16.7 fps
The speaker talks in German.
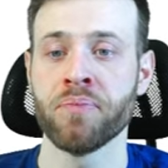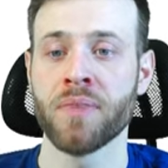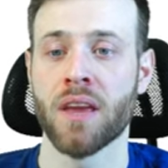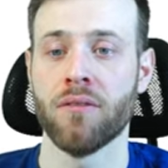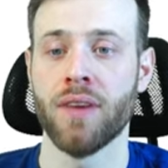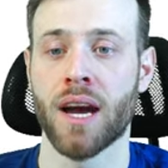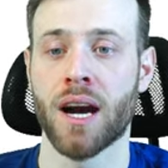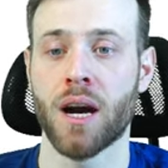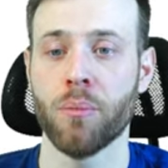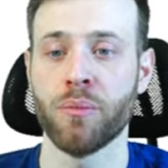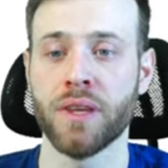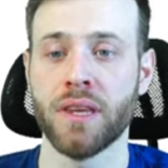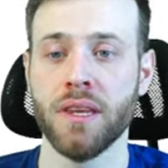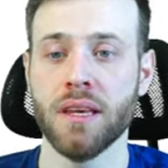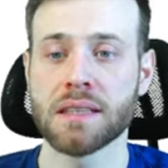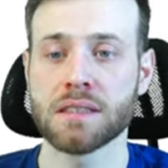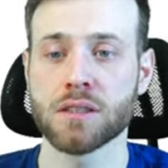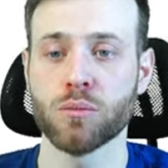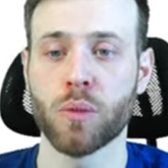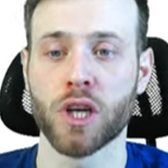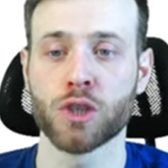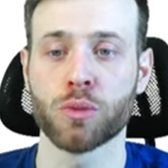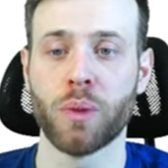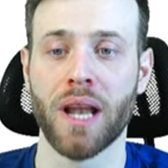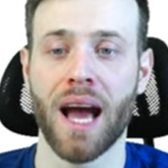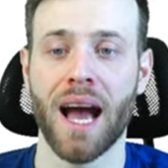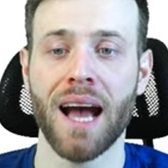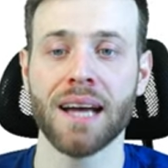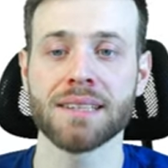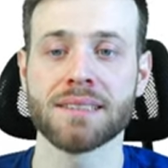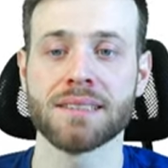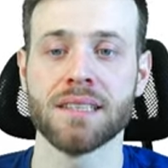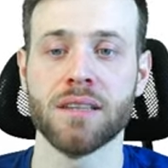Wir haben hier zum Beispiel
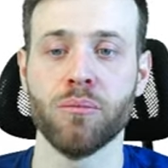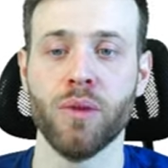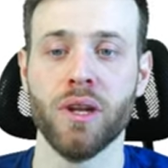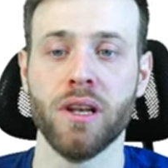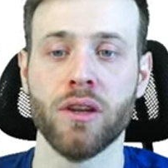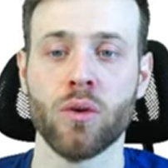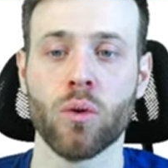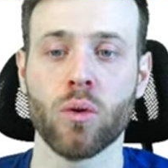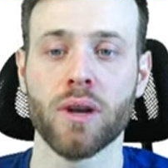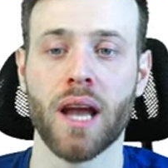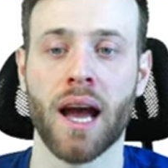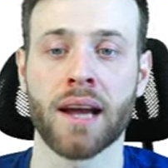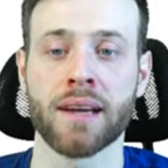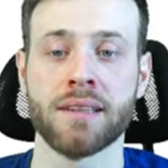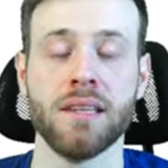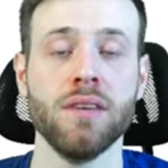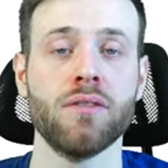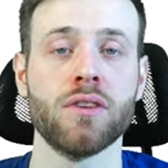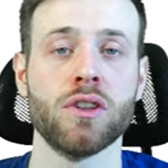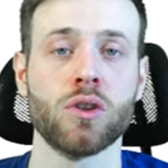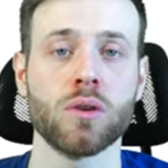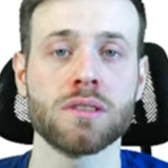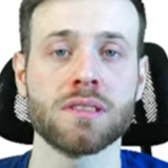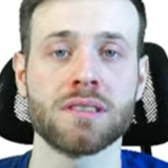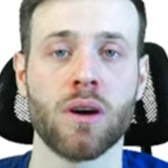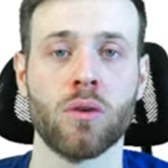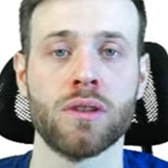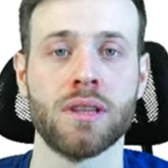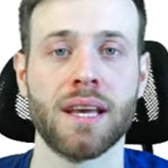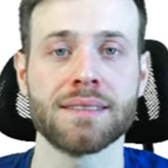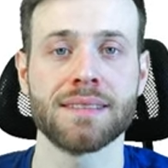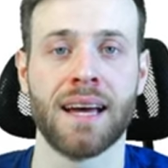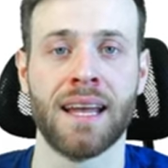18 Millionen aktive Nutzer und
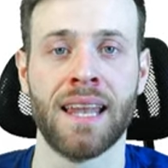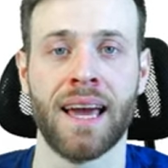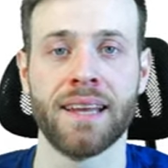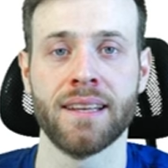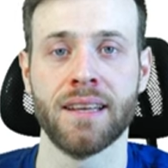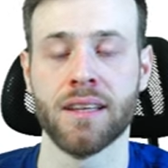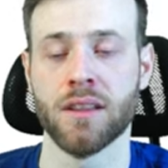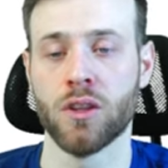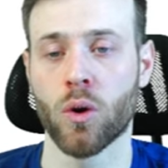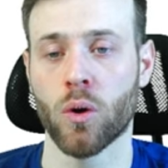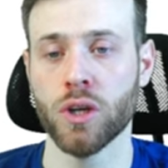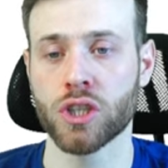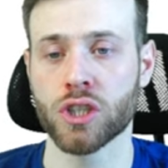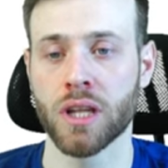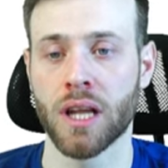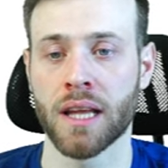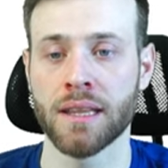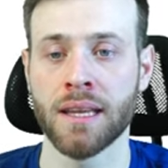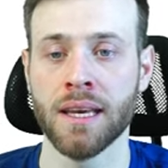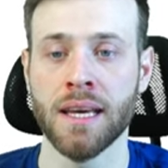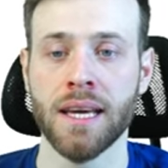das alleine in Deutschland.